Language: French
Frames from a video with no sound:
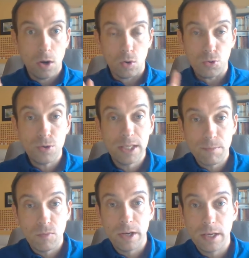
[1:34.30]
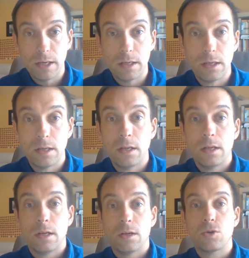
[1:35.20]
Le deuxième moyen
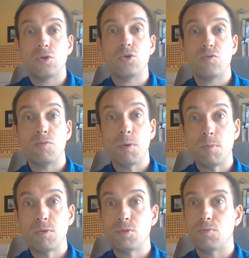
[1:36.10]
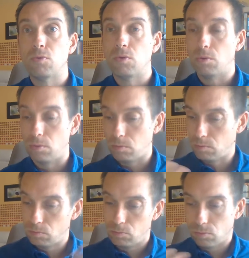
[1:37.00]
que je vous propose pour euh,
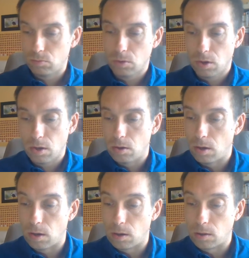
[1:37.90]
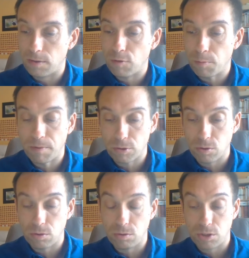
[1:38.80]
euh, développer votre
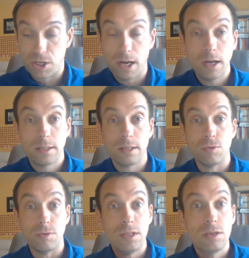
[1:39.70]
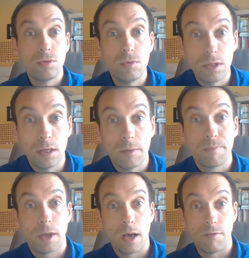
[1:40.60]
culture générale, c'est de discuter
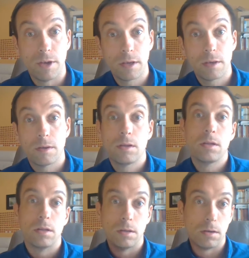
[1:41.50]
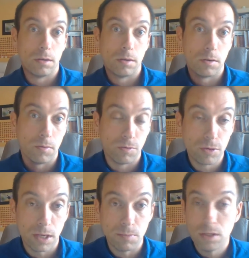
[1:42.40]
avec
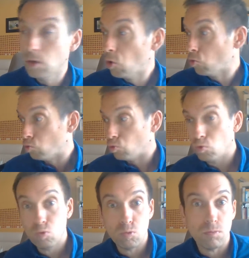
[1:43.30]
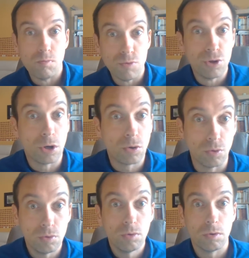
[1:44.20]
vos amis ou des
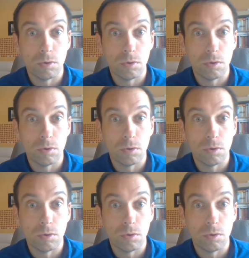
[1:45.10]
inconnus.